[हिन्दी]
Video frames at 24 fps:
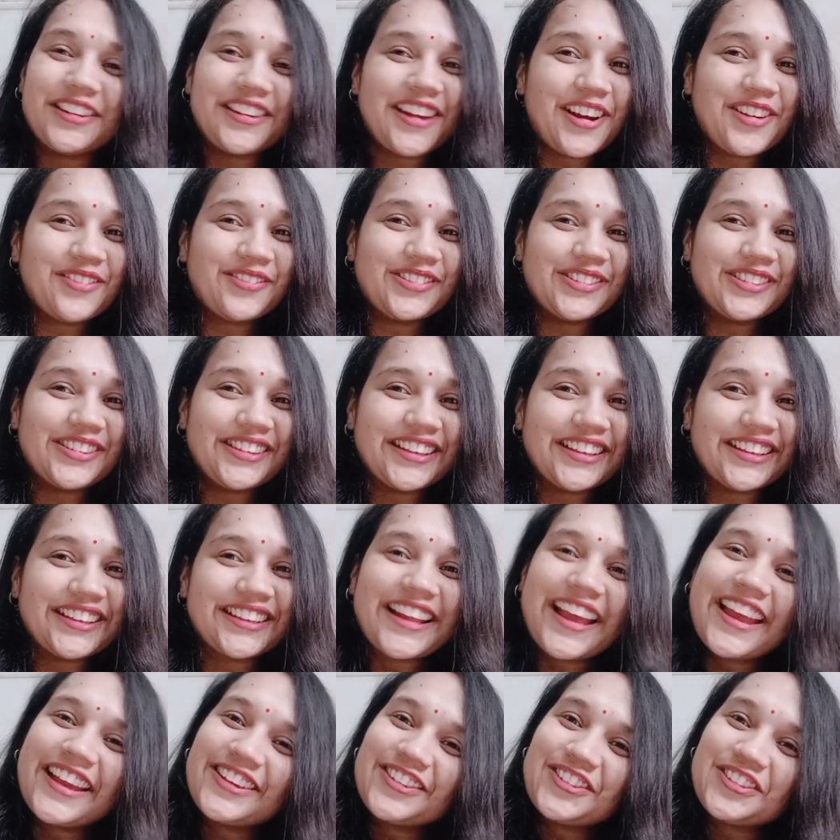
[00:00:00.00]
ना भूलिए
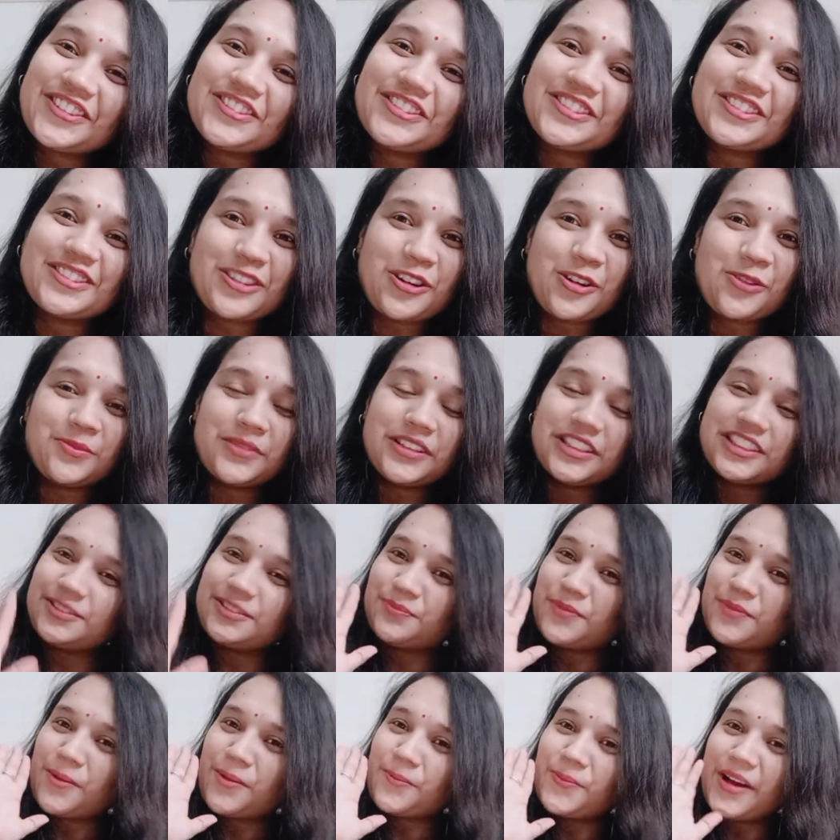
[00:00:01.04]
थैंक यू सो मच
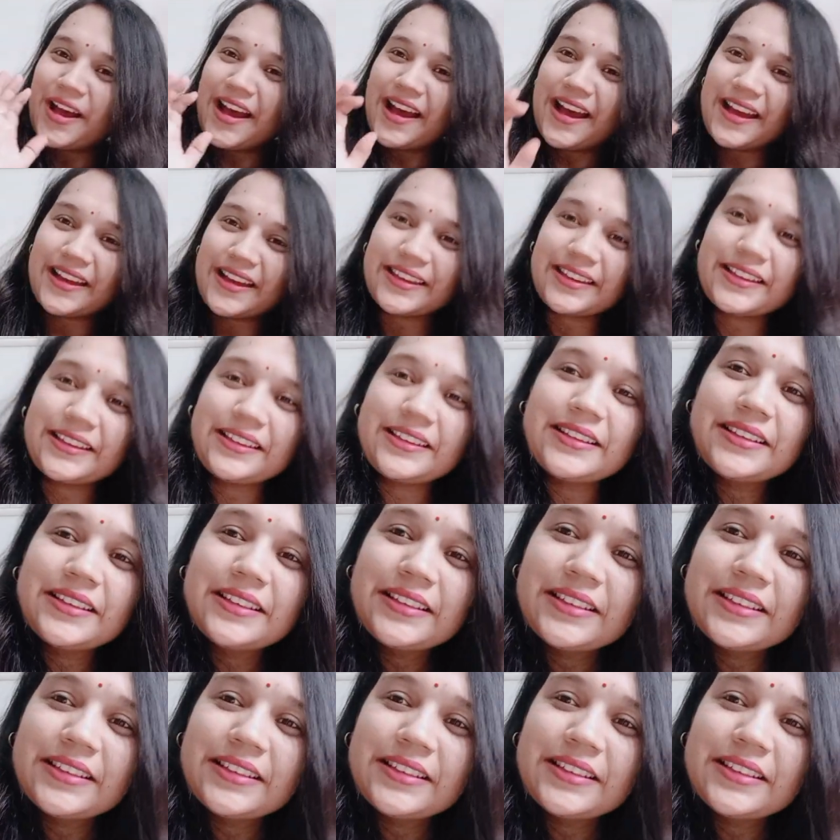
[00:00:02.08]
बाय